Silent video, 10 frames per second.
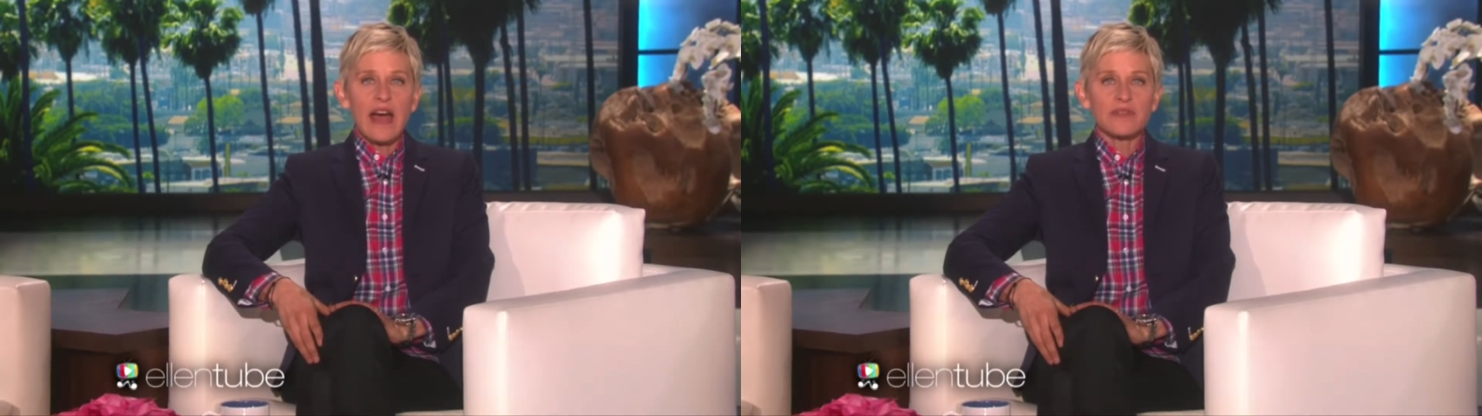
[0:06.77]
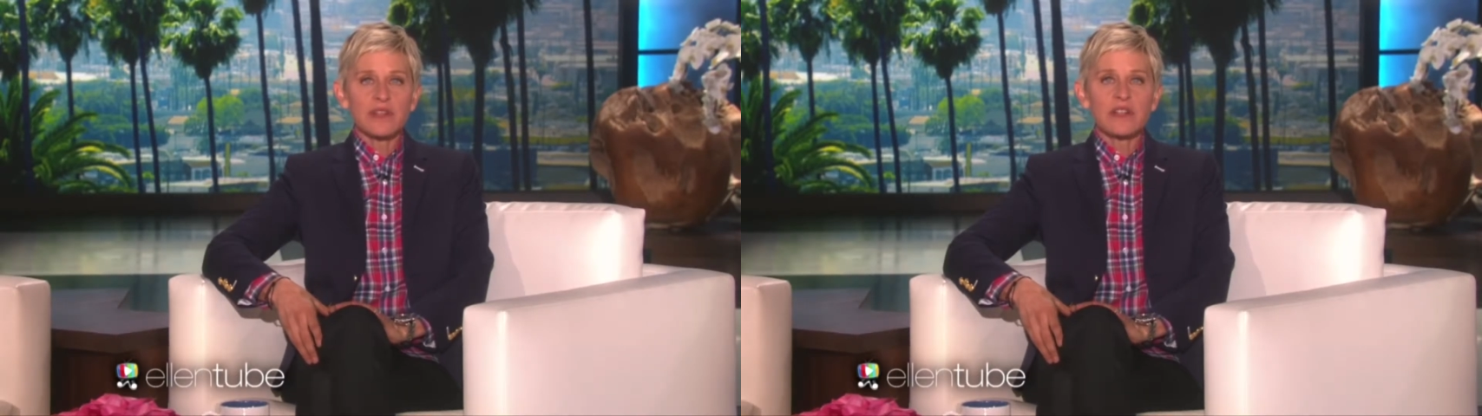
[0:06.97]

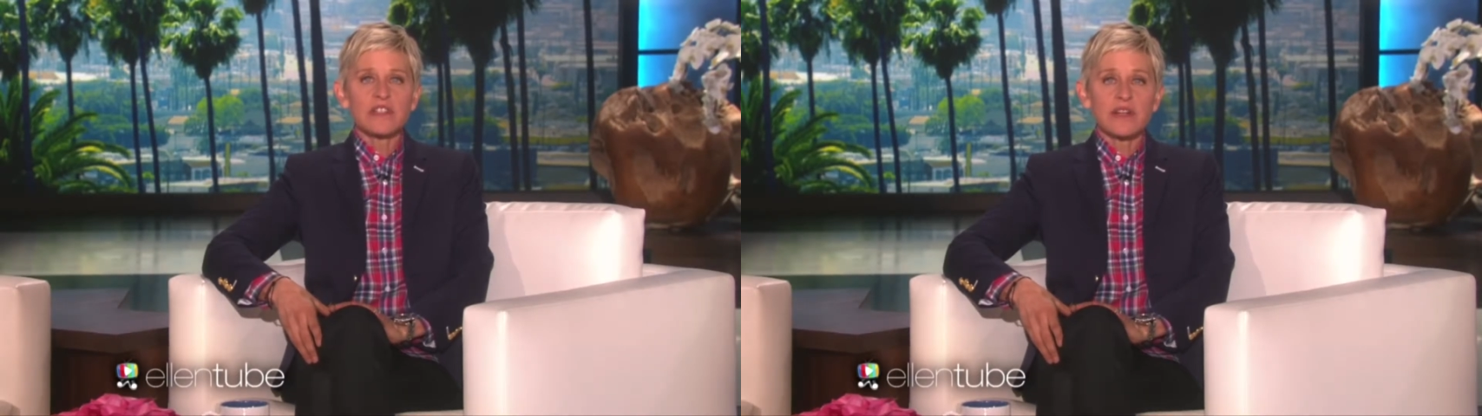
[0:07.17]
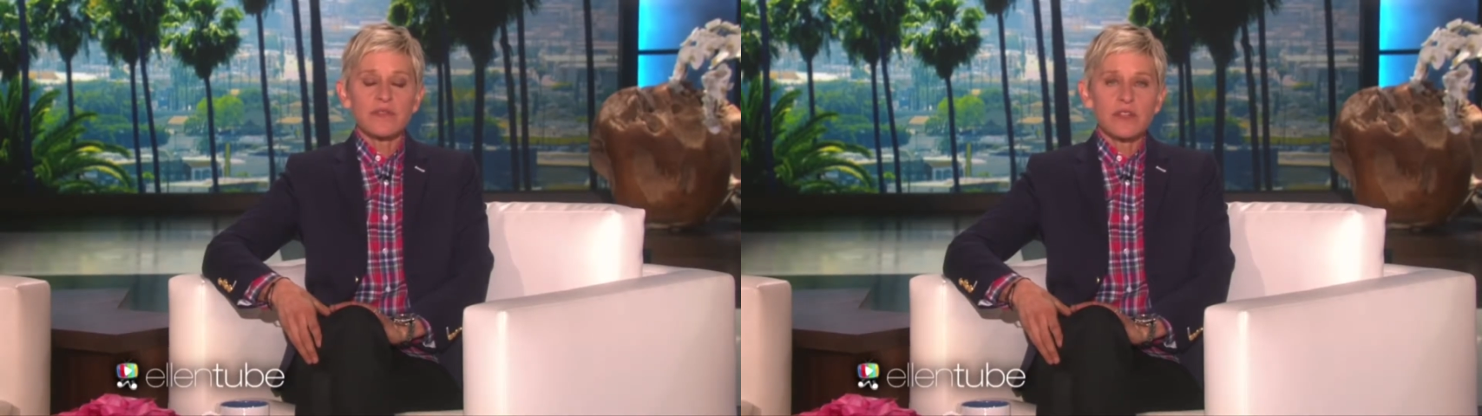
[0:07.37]
j'ai mis cette
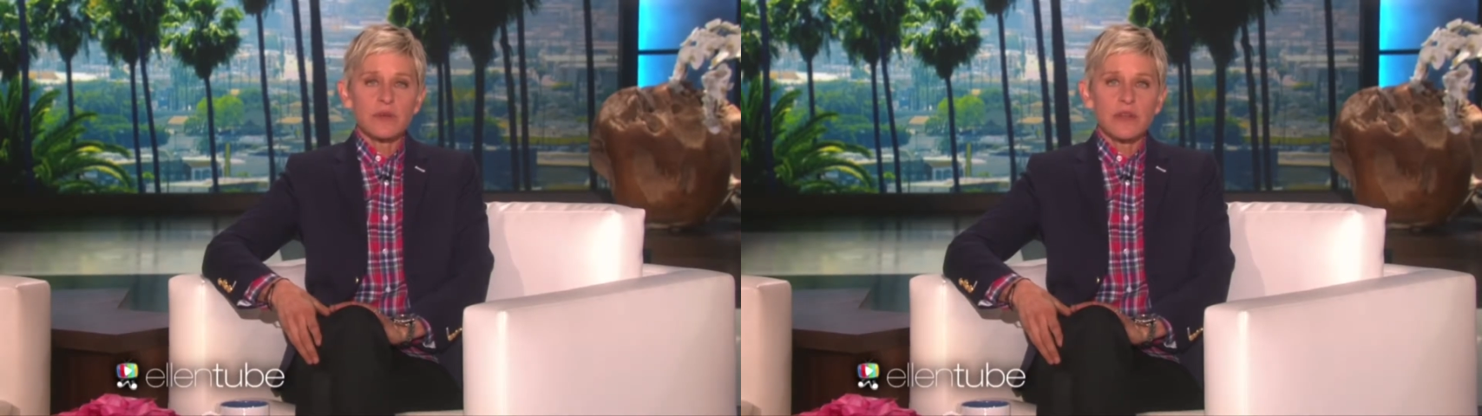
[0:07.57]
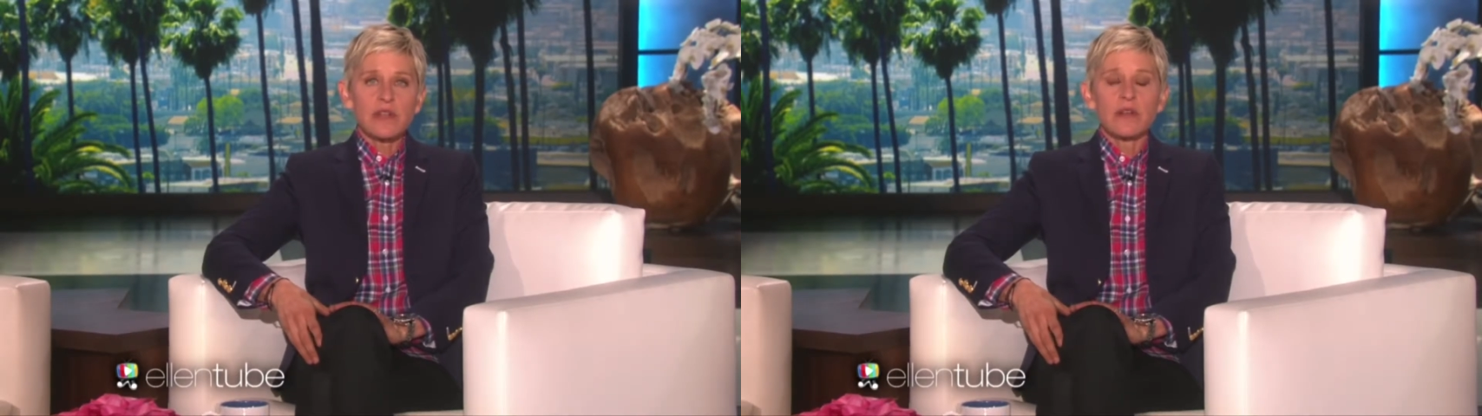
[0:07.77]
chemise de
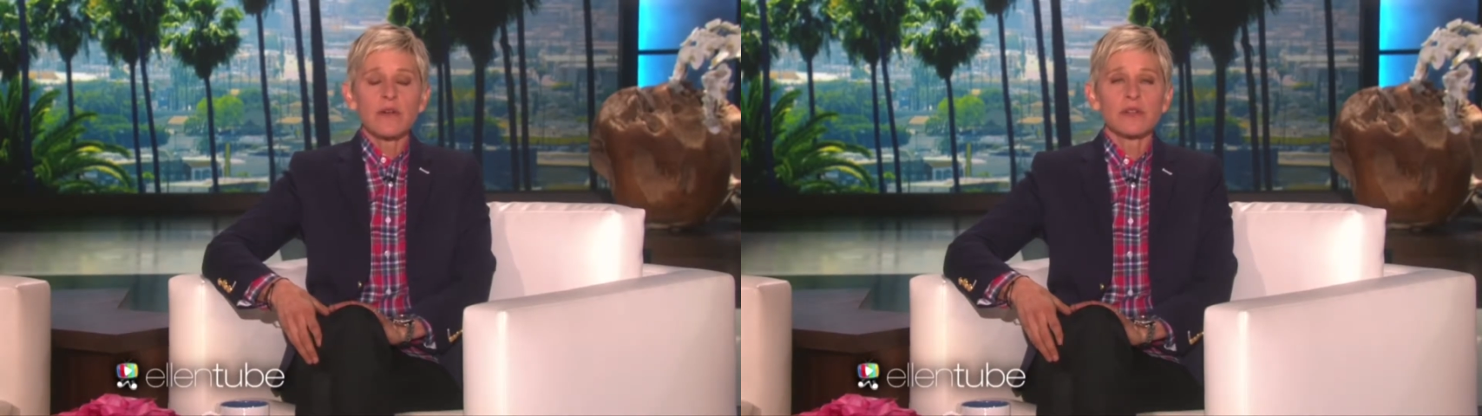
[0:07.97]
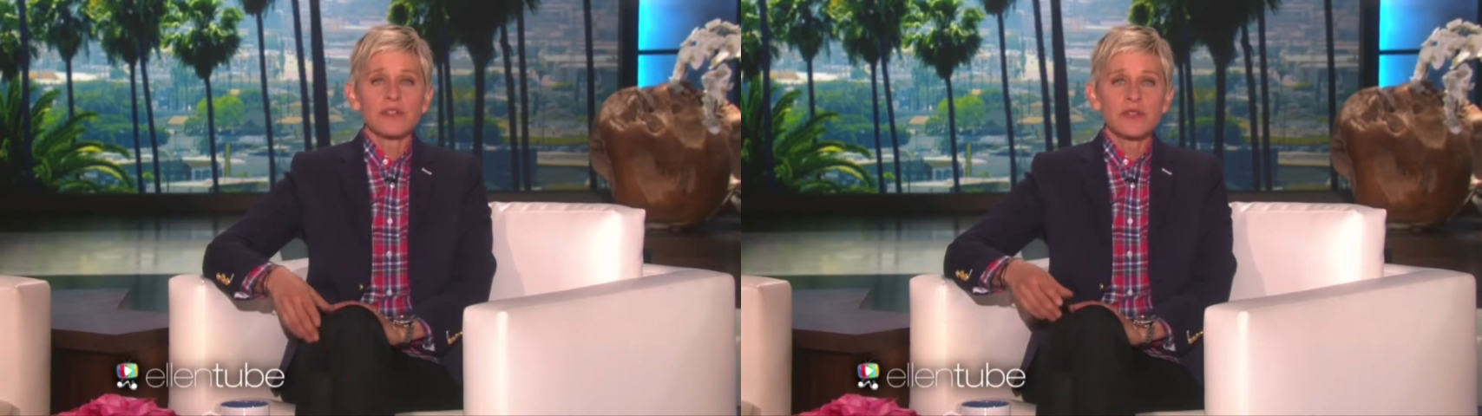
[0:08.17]
canadien, je ne
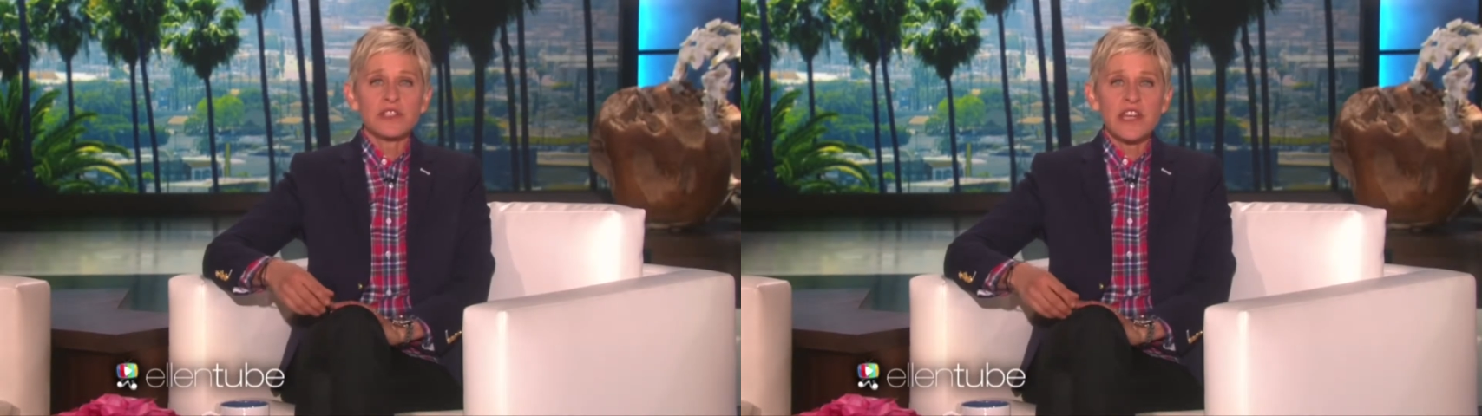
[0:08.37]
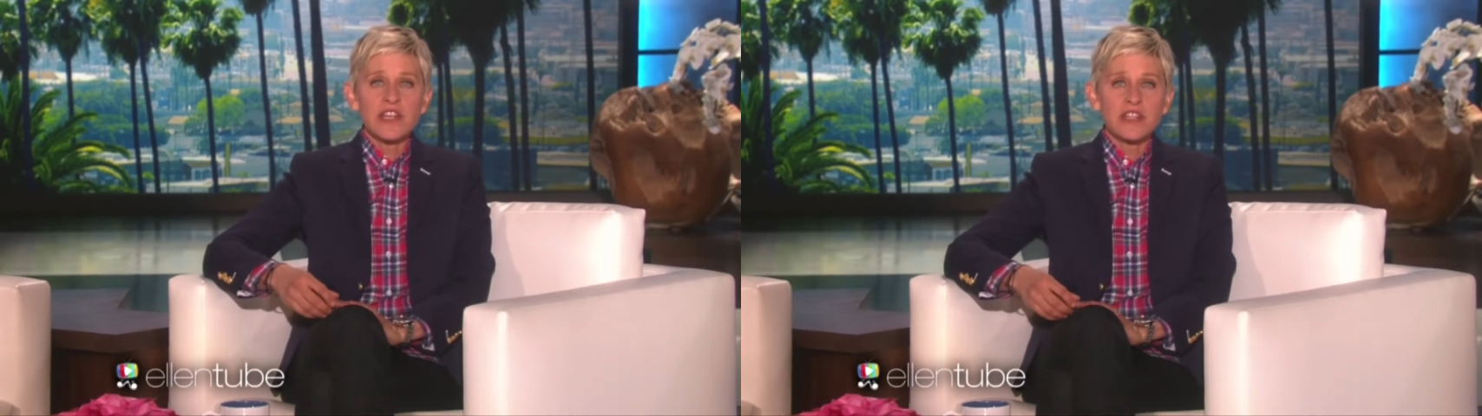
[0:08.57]
sais pas
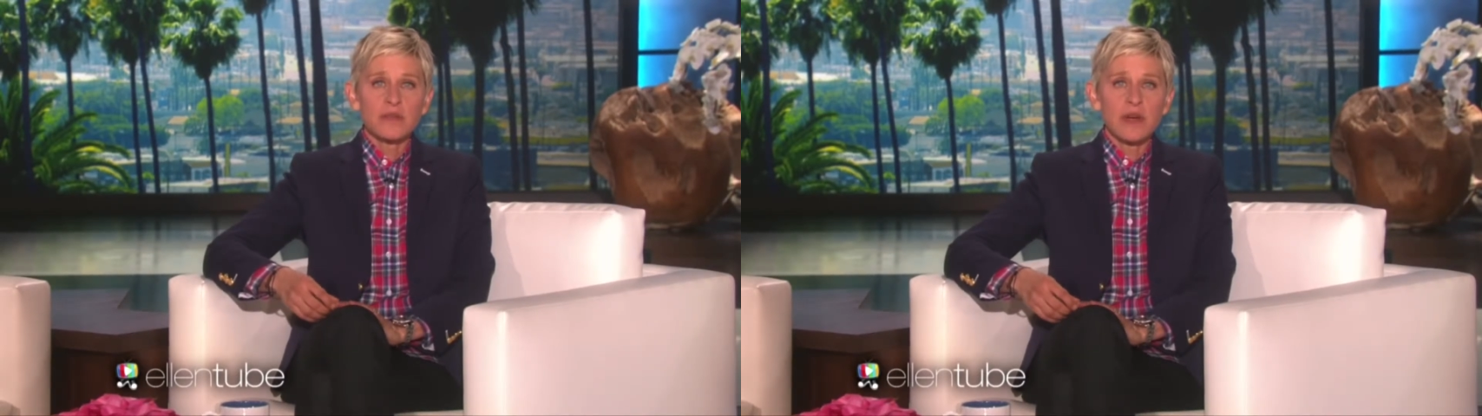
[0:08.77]
pourquoi.